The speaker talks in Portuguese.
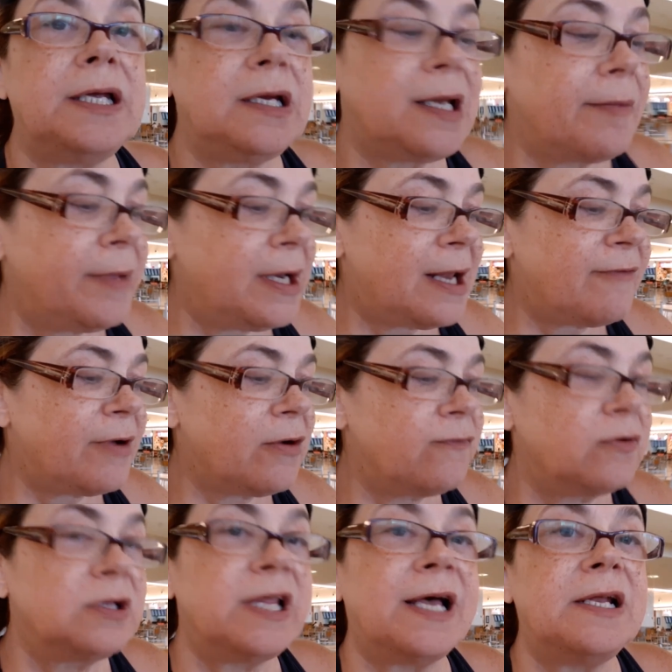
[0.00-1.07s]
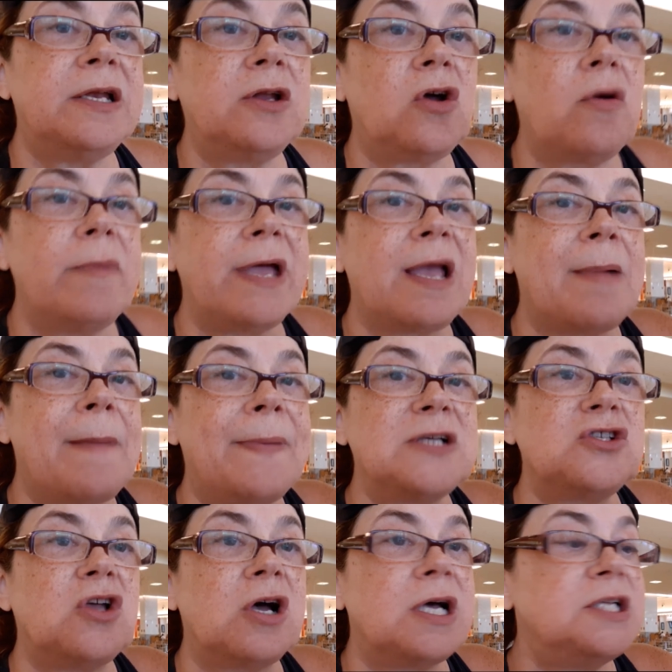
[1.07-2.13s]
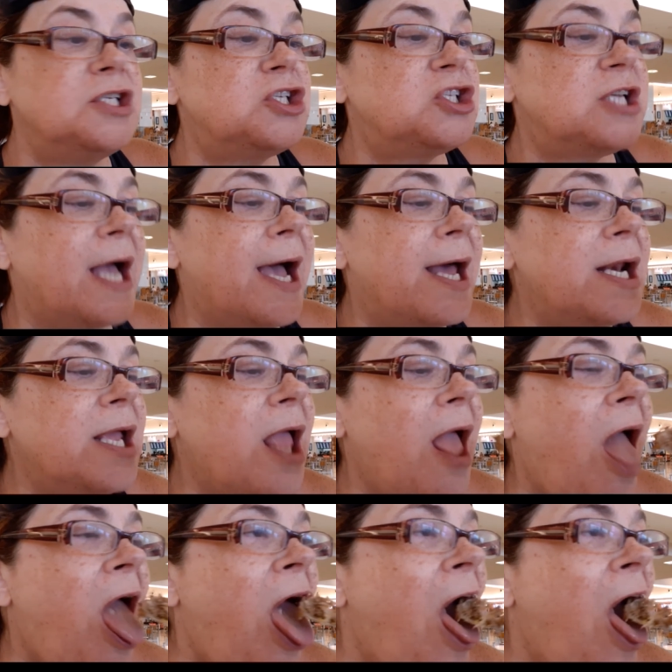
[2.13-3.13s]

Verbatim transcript: aqui também tava com vontade de comer, que é uma paçoca de charque.